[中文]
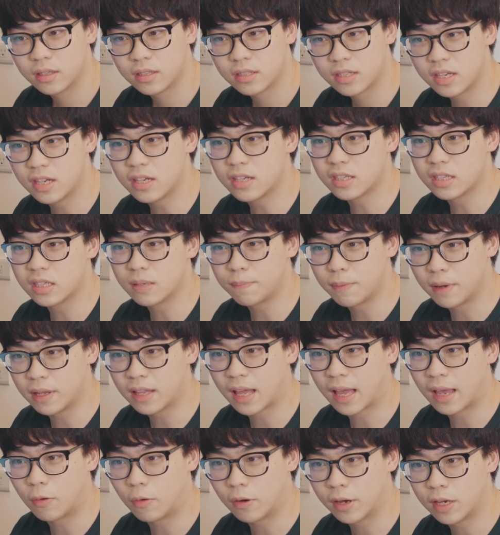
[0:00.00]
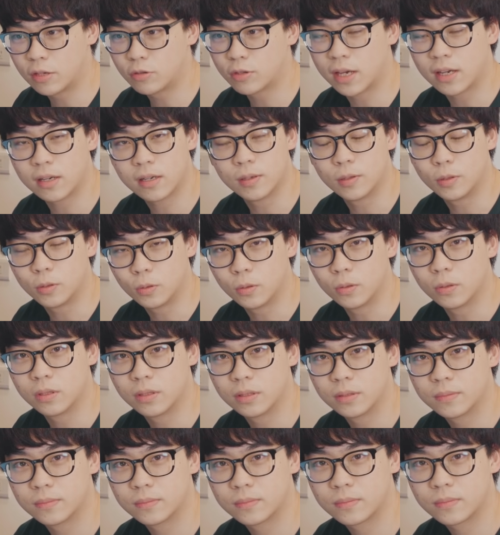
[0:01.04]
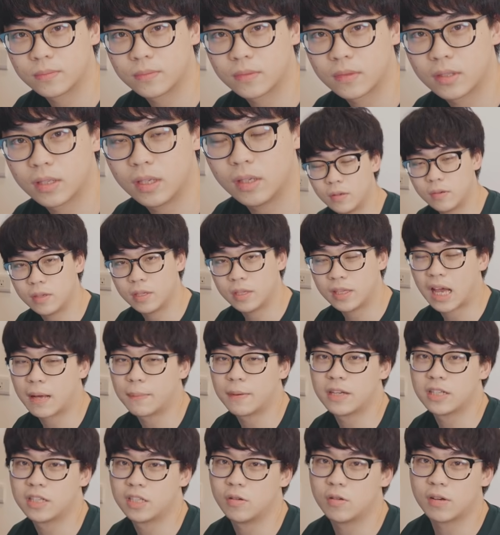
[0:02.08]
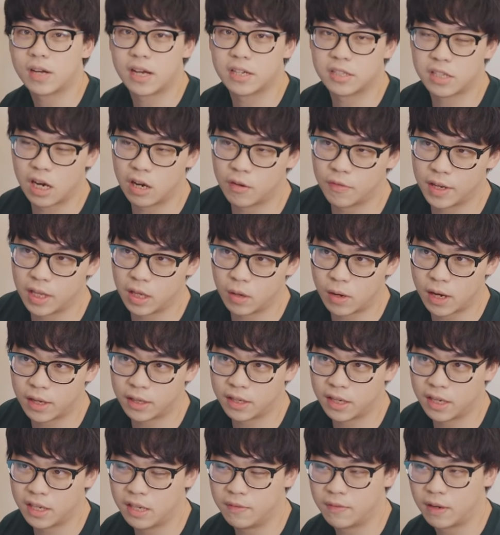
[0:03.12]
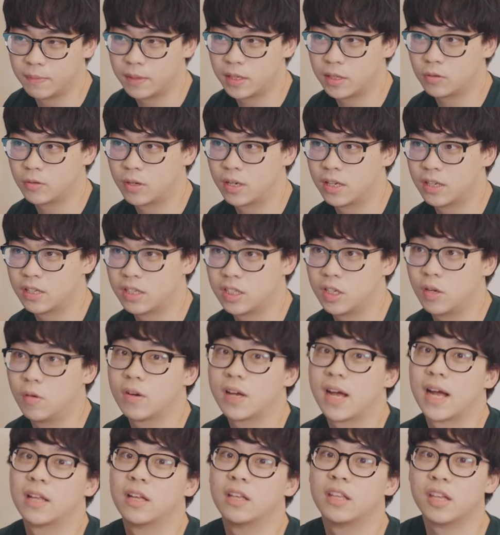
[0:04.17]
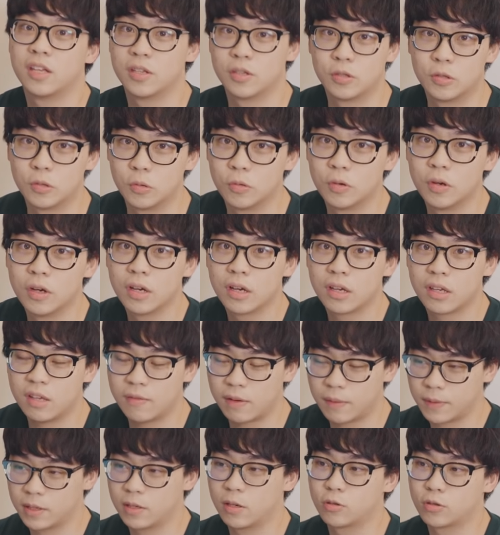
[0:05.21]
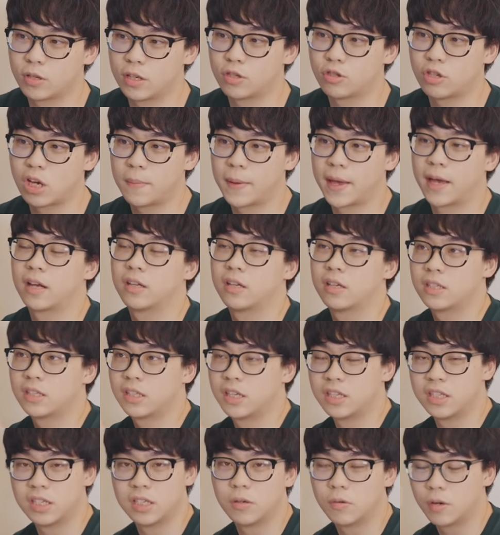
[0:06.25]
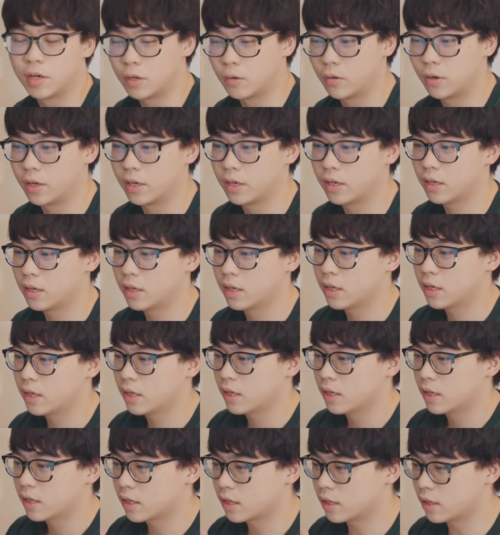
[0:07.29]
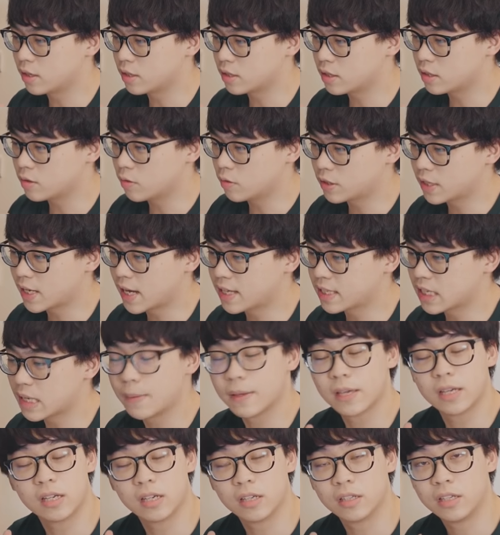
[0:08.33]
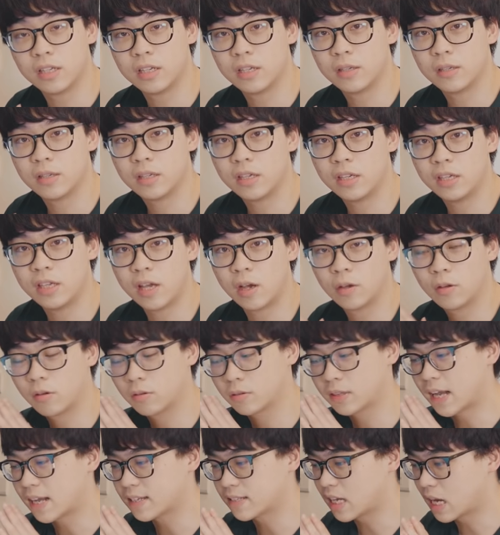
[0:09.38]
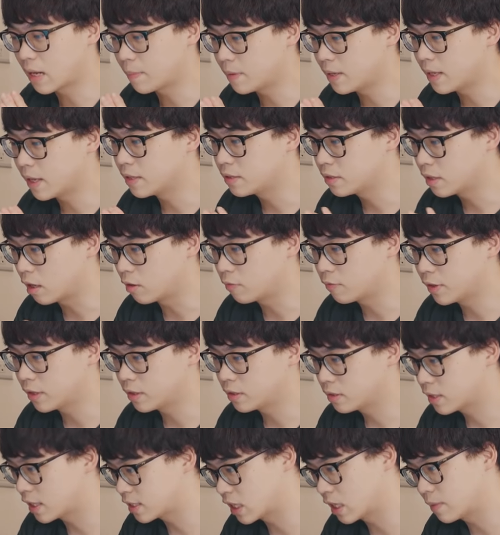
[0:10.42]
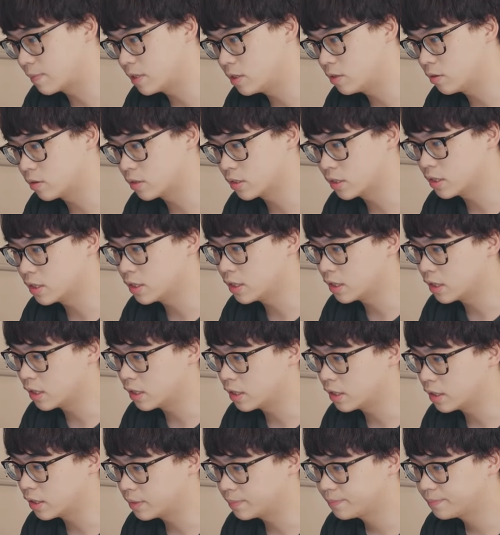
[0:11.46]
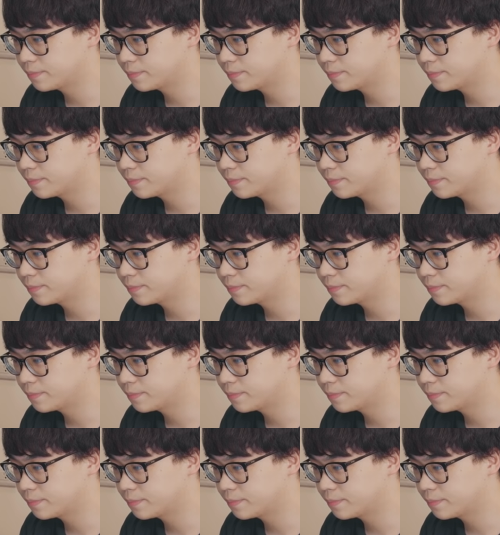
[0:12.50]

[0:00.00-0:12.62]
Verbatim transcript: 其实本来我可以赚更多的，因为你搭配信用卡消费的话，你可以一方面赚信用卡的点数，一方面又赚 ShopBack 的现金回馈。 可是我现在在被隔离，一定要用大煞币来消费。大煞币就是一个